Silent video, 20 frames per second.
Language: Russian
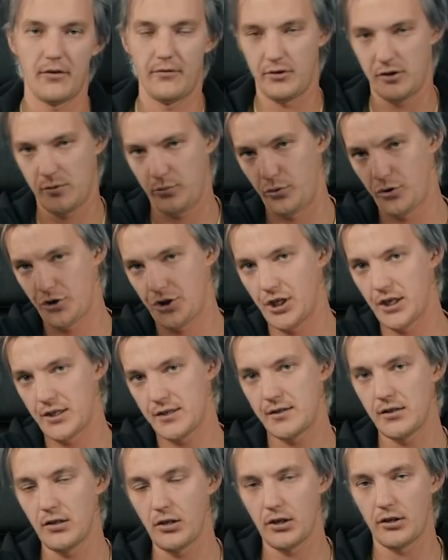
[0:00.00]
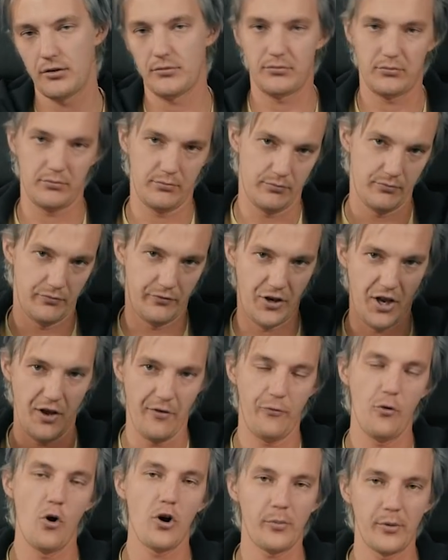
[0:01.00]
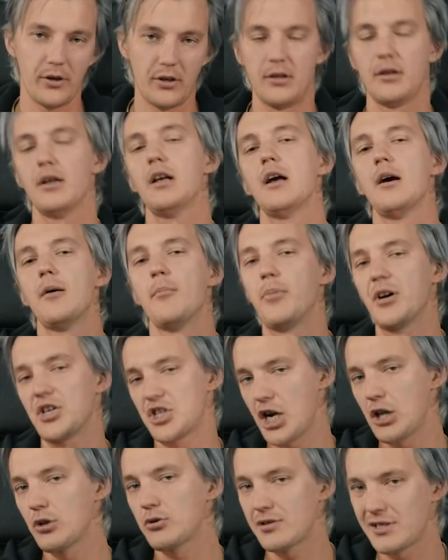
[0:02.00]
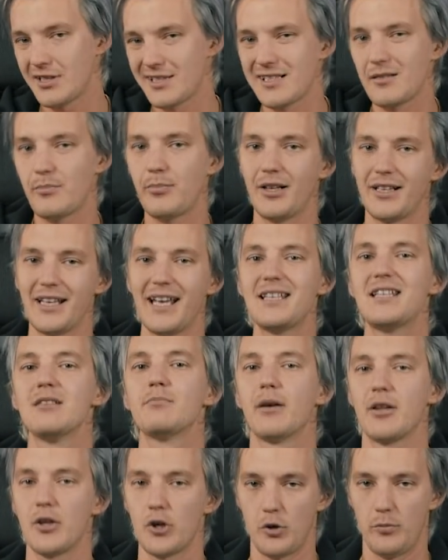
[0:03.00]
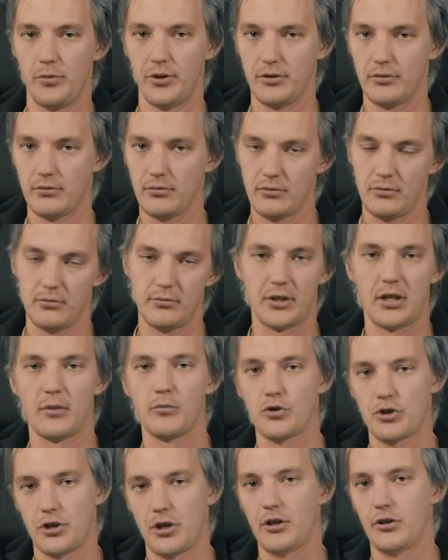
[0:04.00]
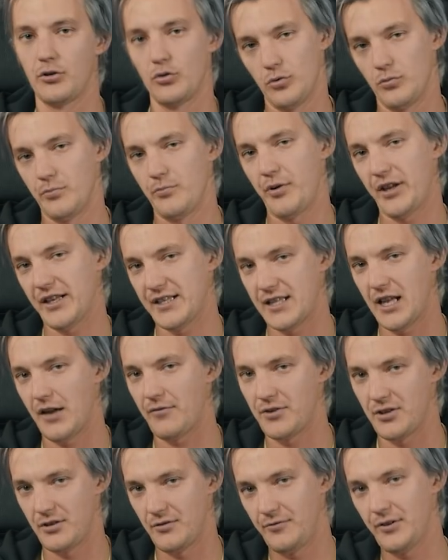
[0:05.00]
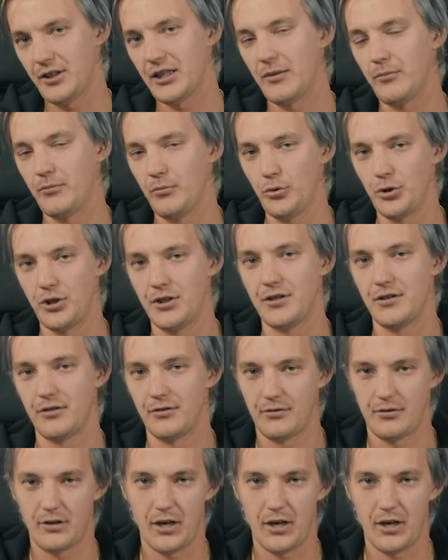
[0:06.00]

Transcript: там вас будет ждать ссылка, в ней форма. Пожалуйста, заполняйте подробно. Потому что, ну, представьте, вы там будете,